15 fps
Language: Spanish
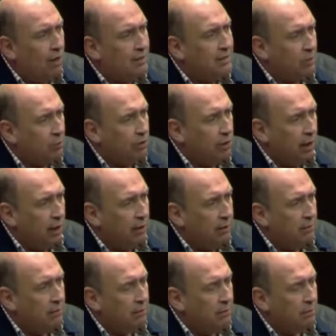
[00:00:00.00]
seguridad
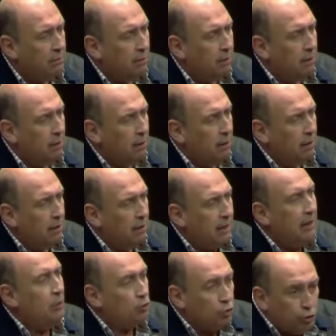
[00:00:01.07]
y
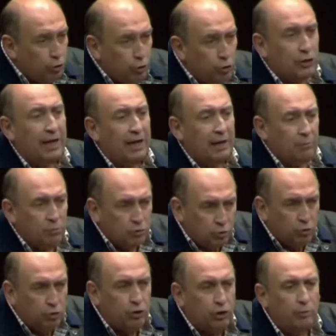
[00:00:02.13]
nosotros queremos
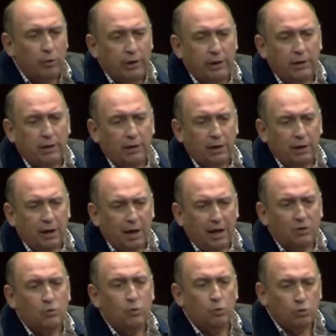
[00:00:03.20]
contribuir a
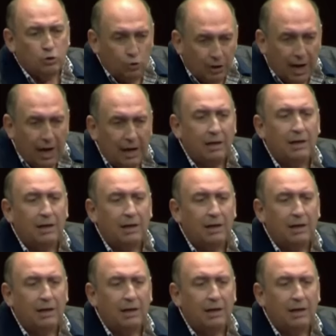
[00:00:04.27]
solucionar